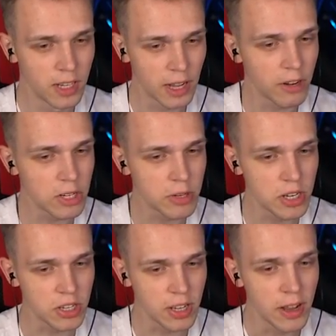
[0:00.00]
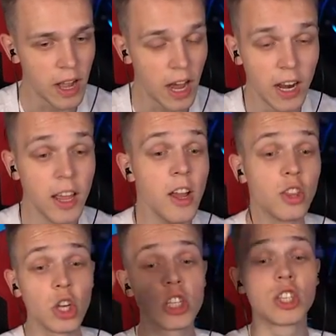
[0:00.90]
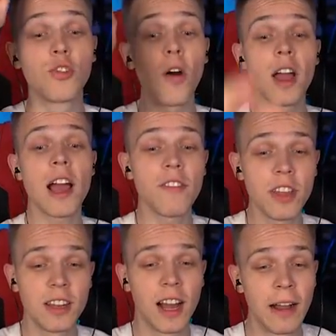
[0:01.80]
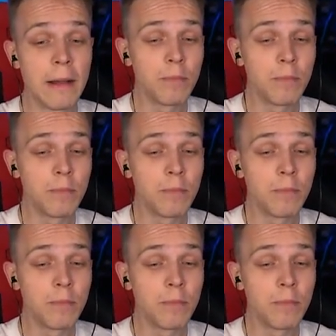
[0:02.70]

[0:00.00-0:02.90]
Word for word: Ja właśnie Bo myślałem, ja wiedziałem, ale że ty knujesz. to jest twoja wina!